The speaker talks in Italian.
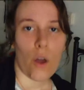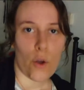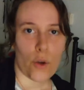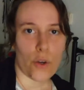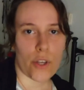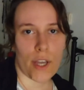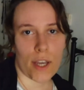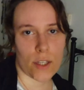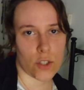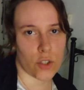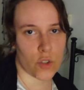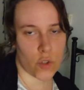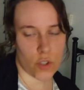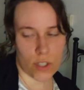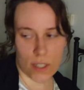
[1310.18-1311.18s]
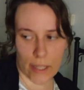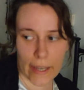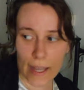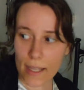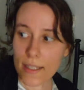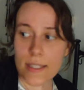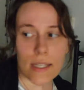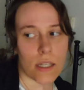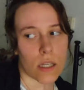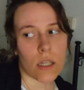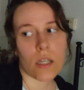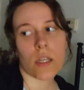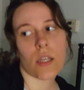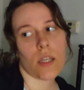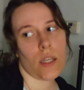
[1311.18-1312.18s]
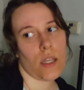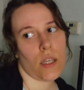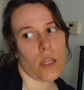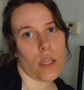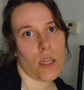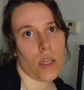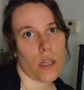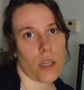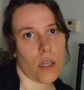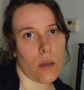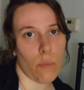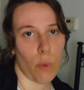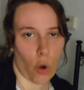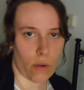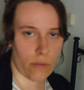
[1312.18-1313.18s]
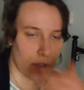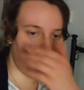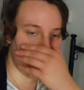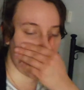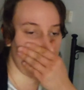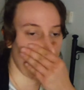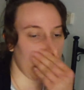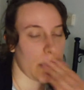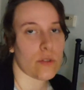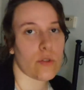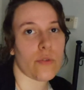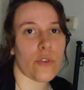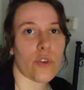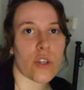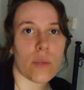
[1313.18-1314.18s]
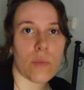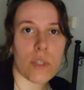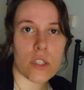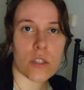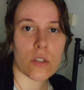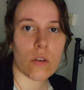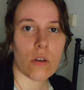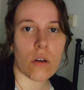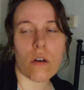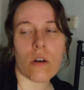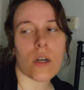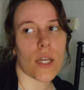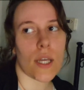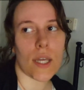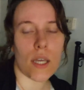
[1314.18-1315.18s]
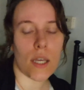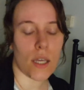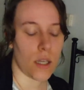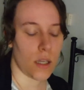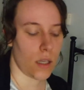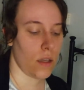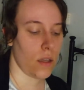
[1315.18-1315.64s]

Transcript: ok sono tornata a casa e boh avete visto ho preso i fiori di bisco e